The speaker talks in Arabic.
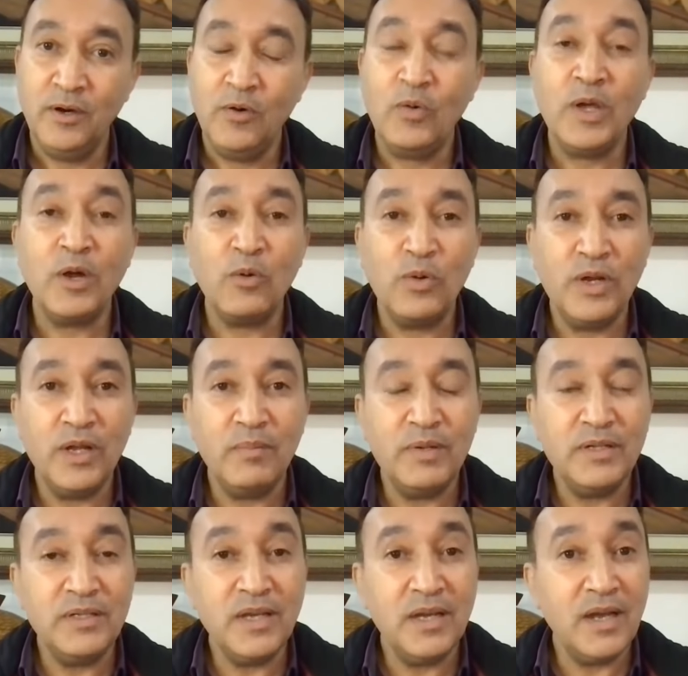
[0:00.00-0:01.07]
وكيقول لي يا
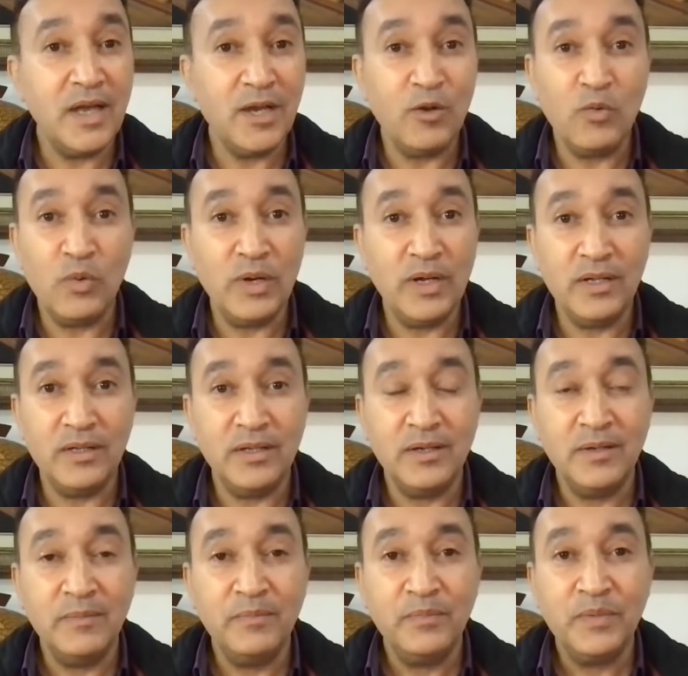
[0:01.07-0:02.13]
بنتي انا هاد الولاد
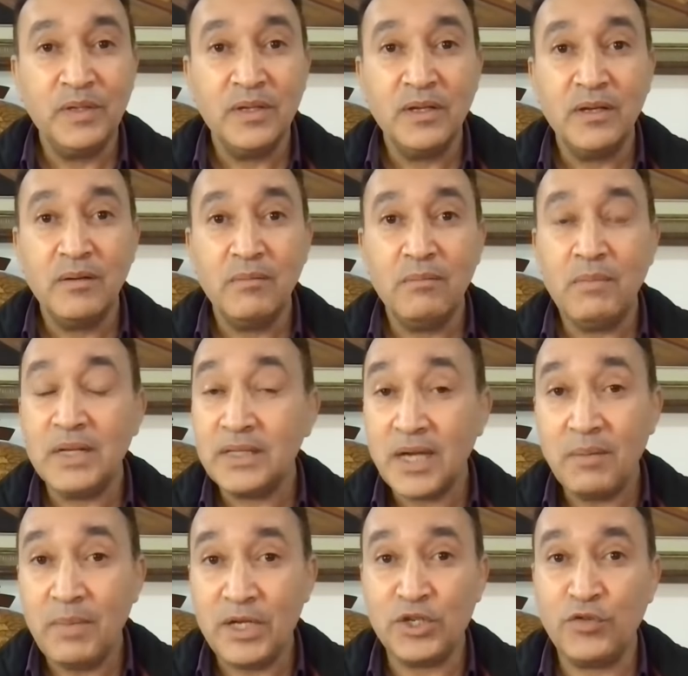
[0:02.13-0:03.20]
ما
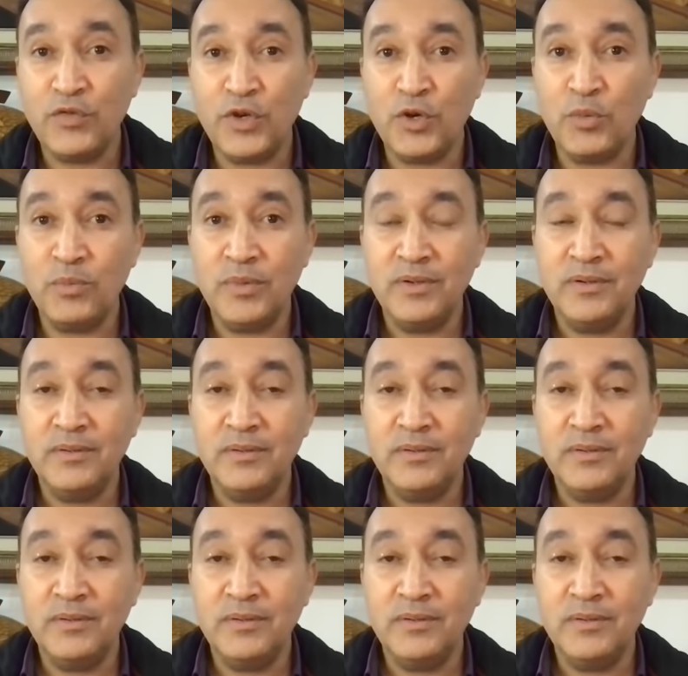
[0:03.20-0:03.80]
طامعش فيهم